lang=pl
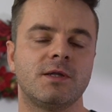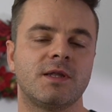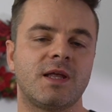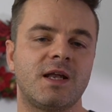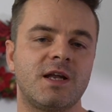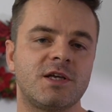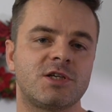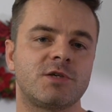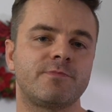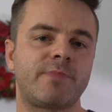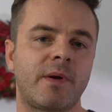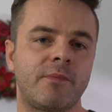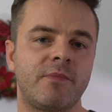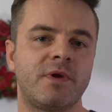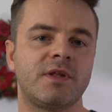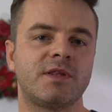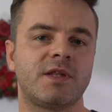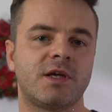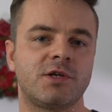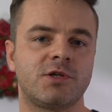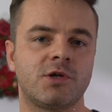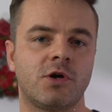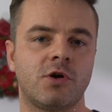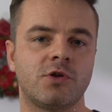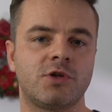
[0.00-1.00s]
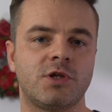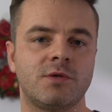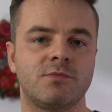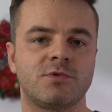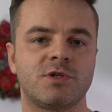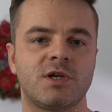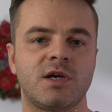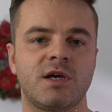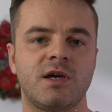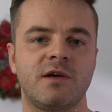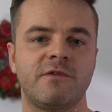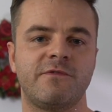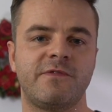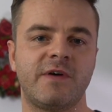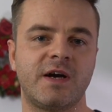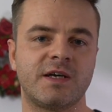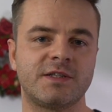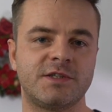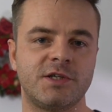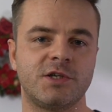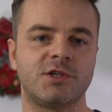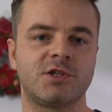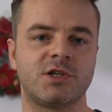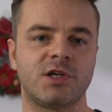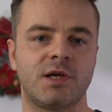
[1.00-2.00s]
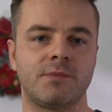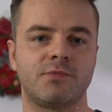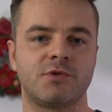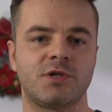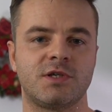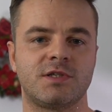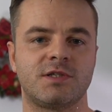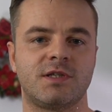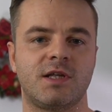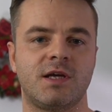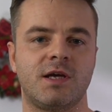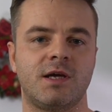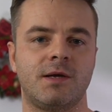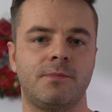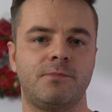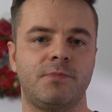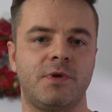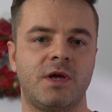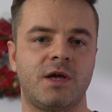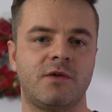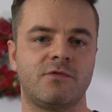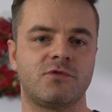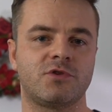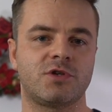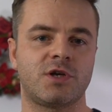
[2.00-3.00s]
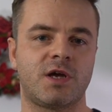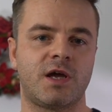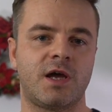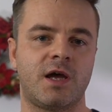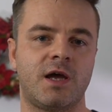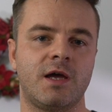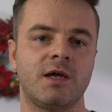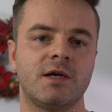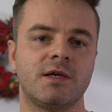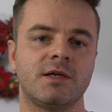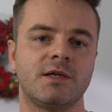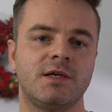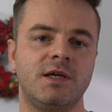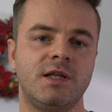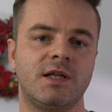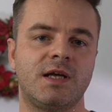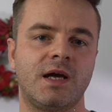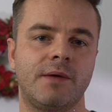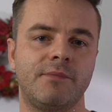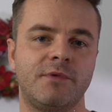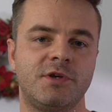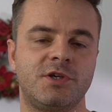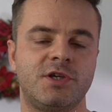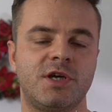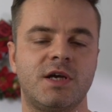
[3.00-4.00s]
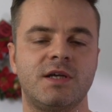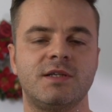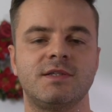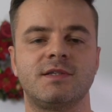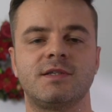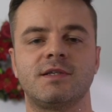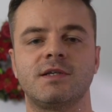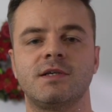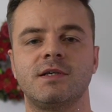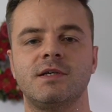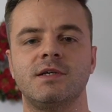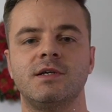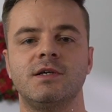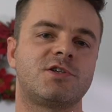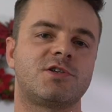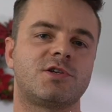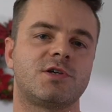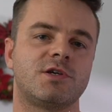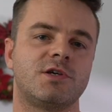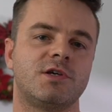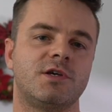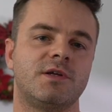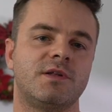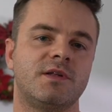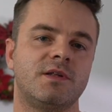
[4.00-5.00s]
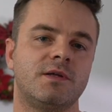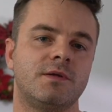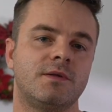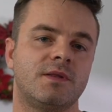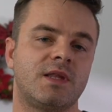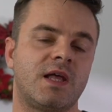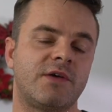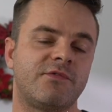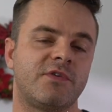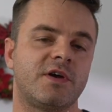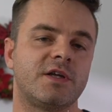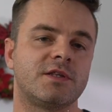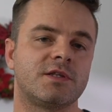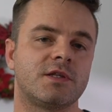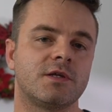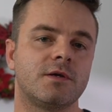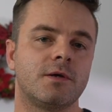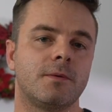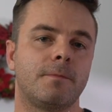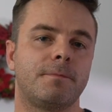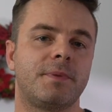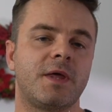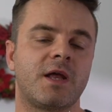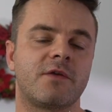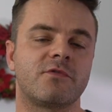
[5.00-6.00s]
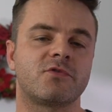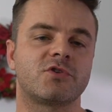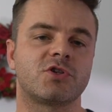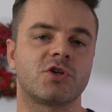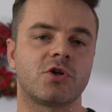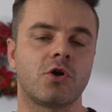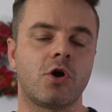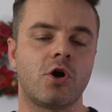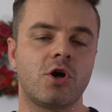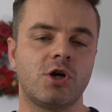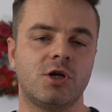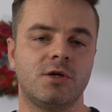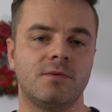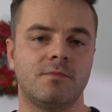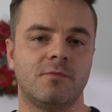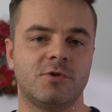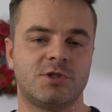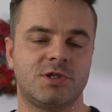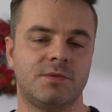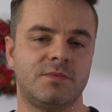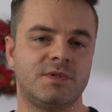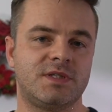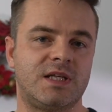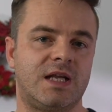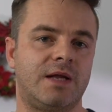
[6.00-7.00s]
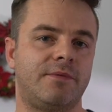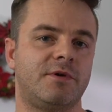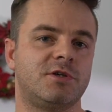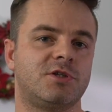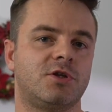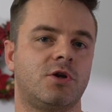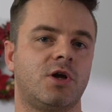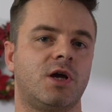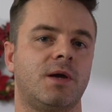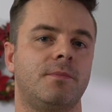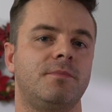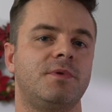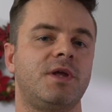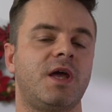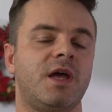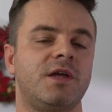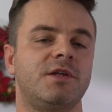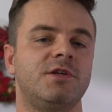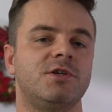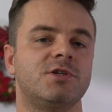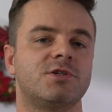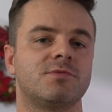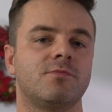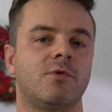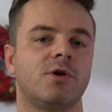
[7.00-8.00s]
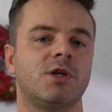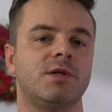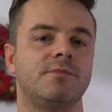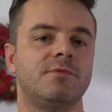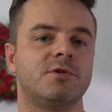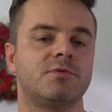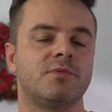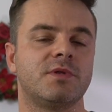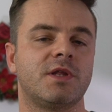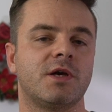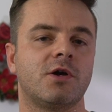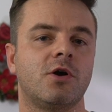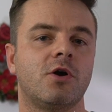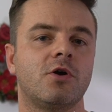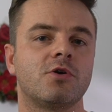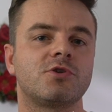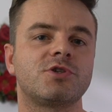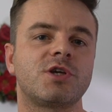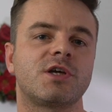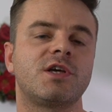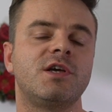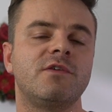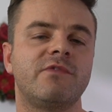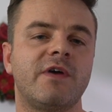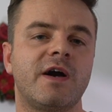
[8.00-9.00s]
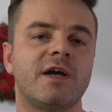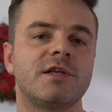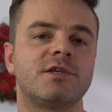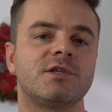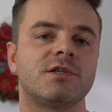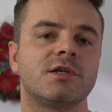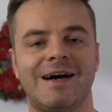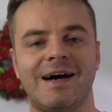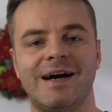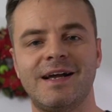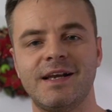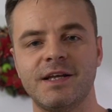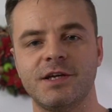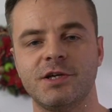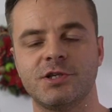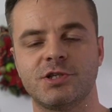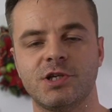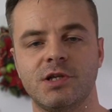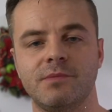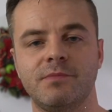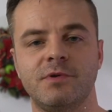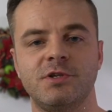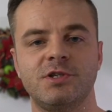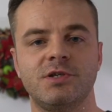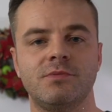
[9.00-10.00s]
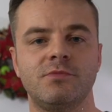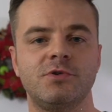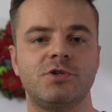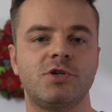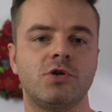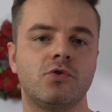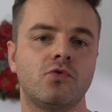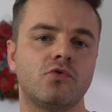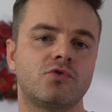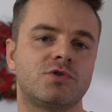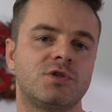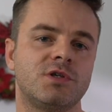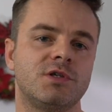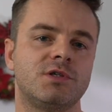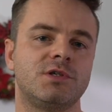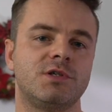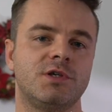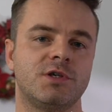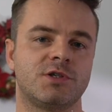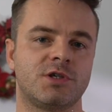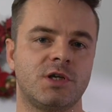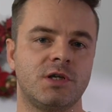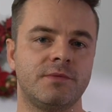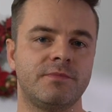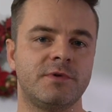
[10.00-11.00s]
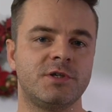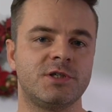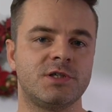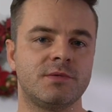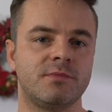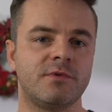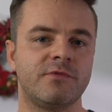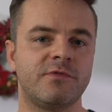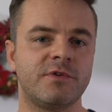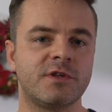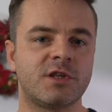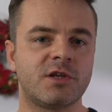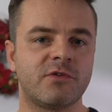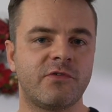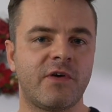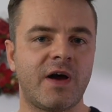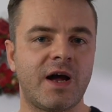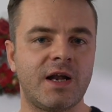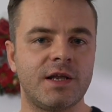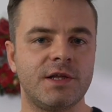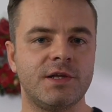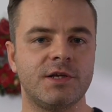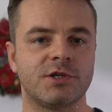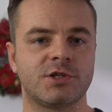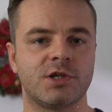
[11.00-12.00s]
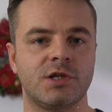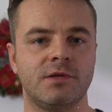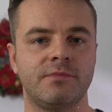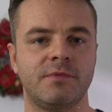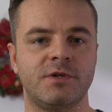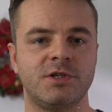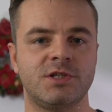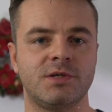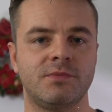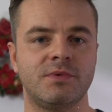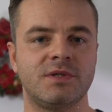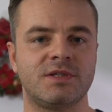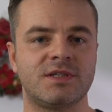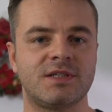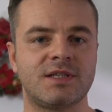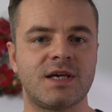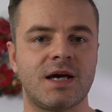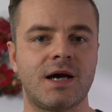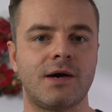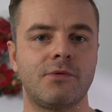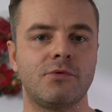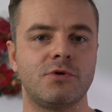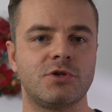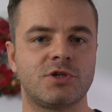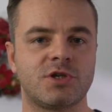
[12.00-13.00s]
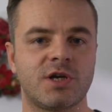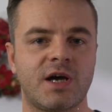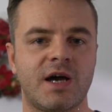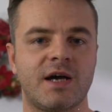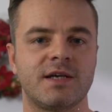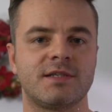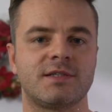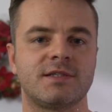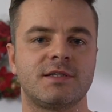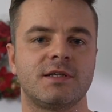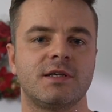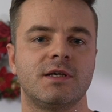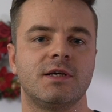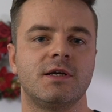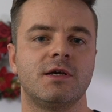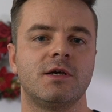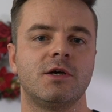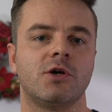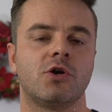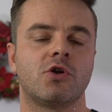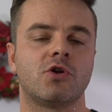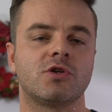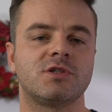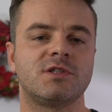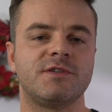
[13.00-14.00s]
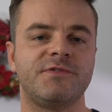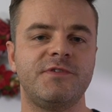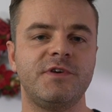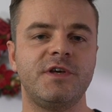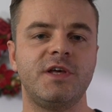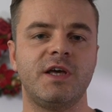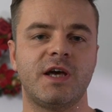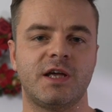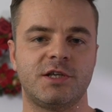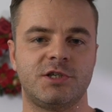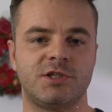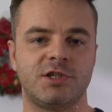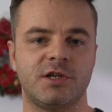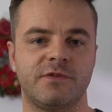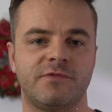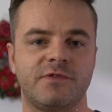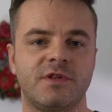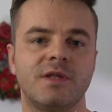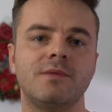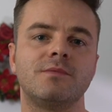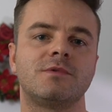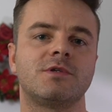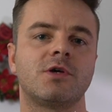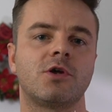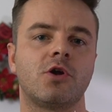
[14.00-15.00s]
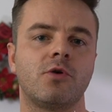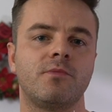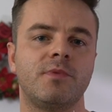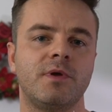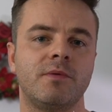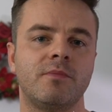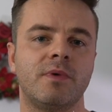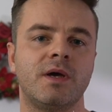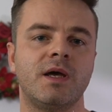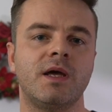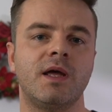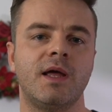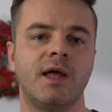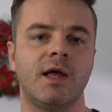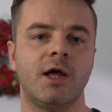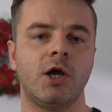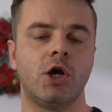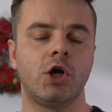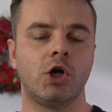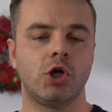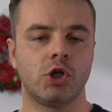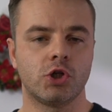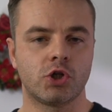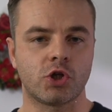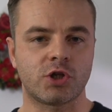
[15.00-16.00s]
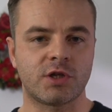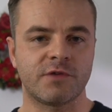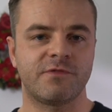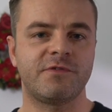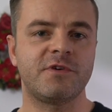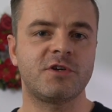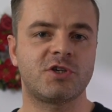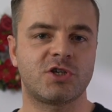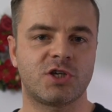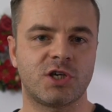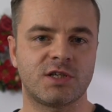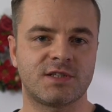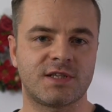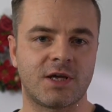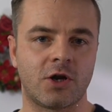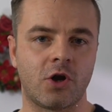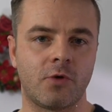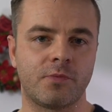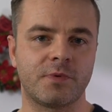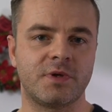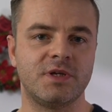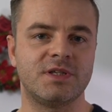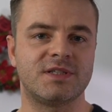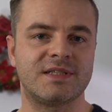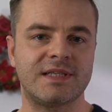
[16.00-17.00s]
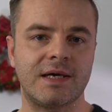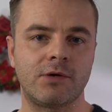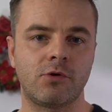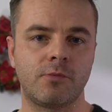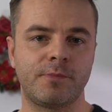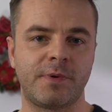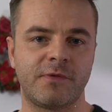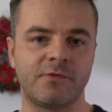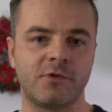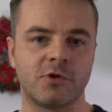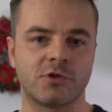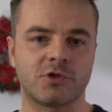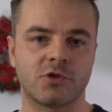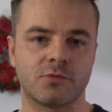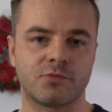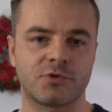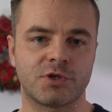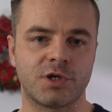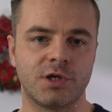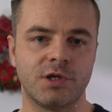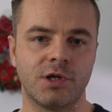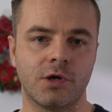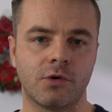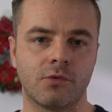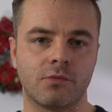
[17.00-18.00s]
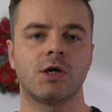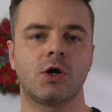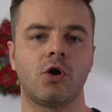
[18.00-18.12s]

Należy pamiętać o tym, że faktycznie przez te pierwsze kilka miesięcy, czy nawet pierwszy rok możemy zarabiać trochę mniej niż moglibyśmy tego oczekiwać, ale jeżeli będziemy się uczyć, jeżeli będziemy wytrwali, jeżeli będziemy cały czas rozwijać się w tym, co robimy, to te wyższe zarobki z całą pewnością przyjdą.